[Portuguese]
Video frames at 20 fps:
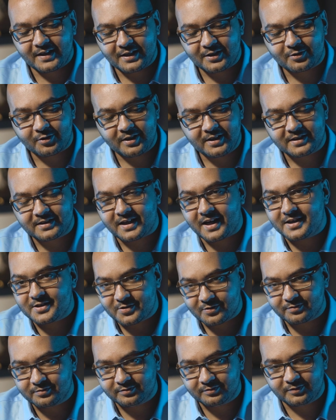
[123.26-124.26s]
Então ele
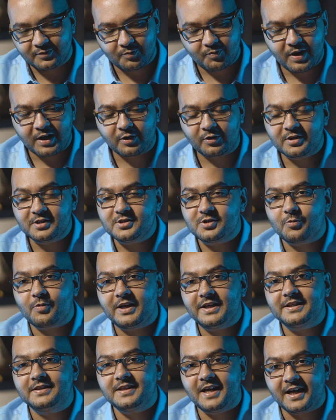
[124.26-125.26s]
traz um, uma grande
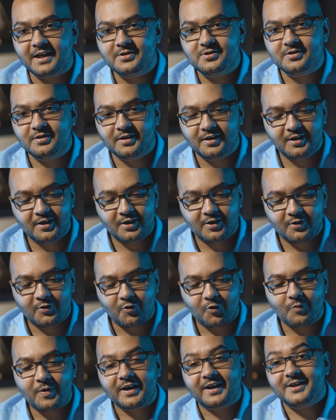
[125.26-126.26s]
qualidade,
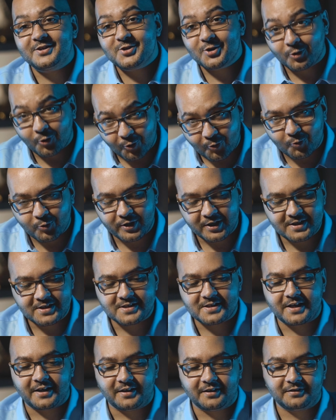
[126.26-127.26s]
com uma grande loucura de
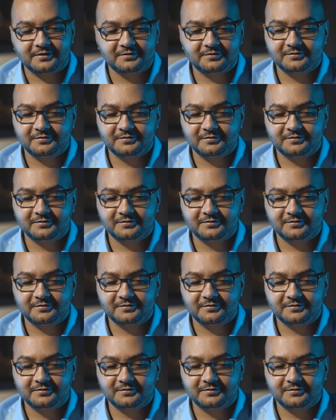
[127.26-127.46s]
cena.